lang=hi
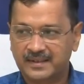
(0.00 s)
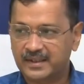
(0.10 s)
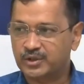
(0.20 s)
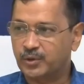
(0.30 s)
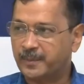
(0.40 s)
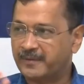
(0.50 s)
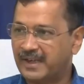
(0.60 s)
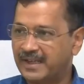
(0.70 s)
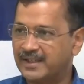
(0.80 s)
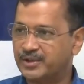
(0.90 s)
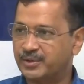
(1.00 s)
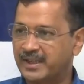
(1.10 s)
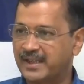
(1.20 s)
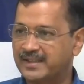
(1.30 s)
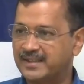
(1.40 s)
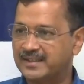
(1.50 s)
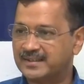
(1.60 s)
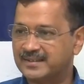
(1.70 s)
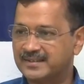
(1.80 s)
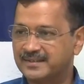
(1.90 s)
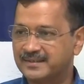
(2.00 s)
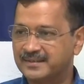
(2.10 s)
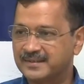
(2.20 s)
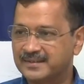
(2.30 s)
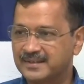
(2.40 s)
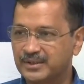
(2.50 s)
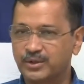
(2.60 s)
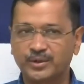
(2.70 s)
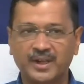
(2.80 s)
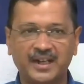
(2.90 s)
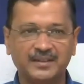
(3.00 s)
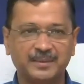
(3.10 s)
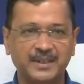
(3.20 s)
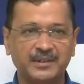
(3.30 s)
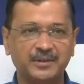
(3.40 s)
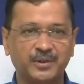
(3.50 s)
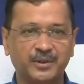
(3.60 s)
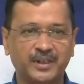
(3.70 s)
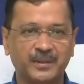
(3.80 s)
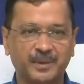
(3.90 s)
ये तो ऊपर वाले का शुक्र है कि दोनों हाथ बंधे हुए होने के